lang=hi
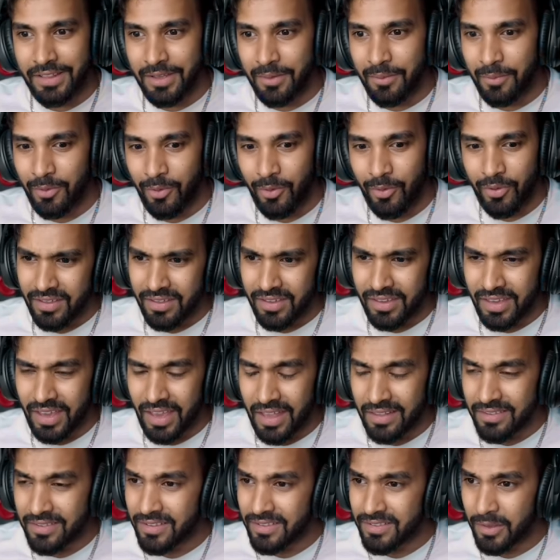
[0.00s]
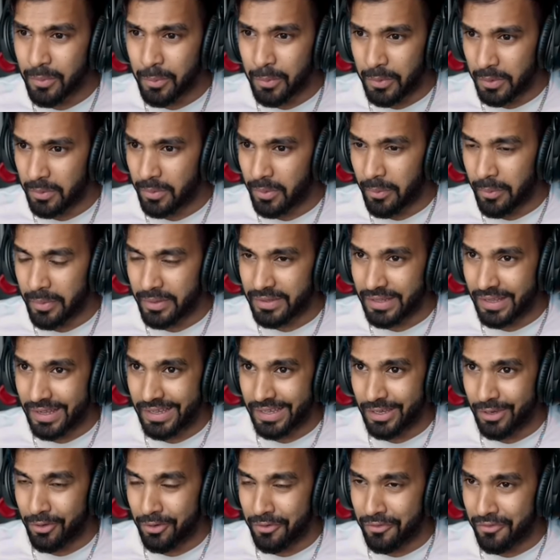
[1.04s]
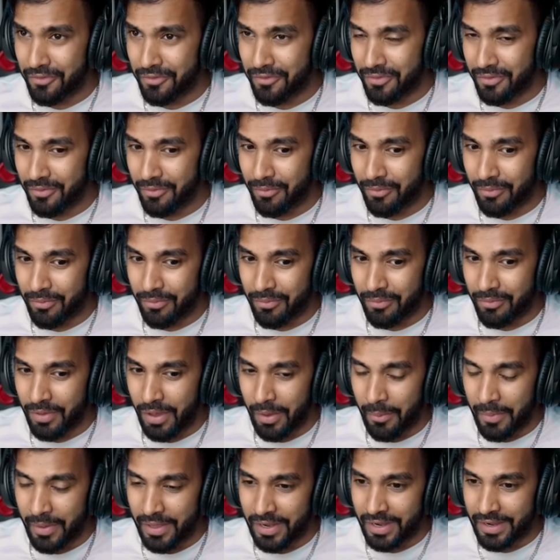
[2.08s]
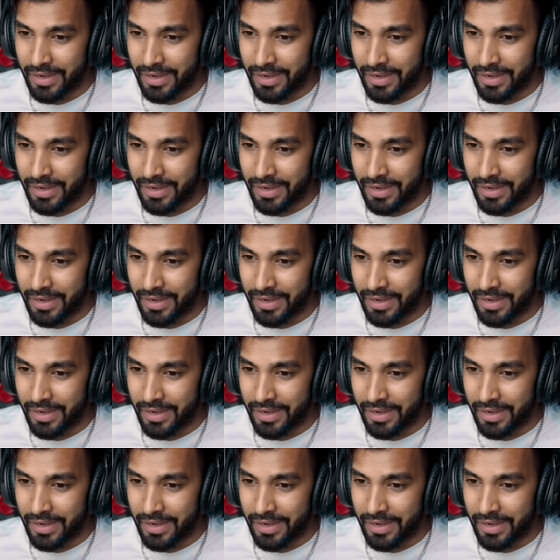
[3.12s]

हम लोग कैसे सपने में बिताए और हमारा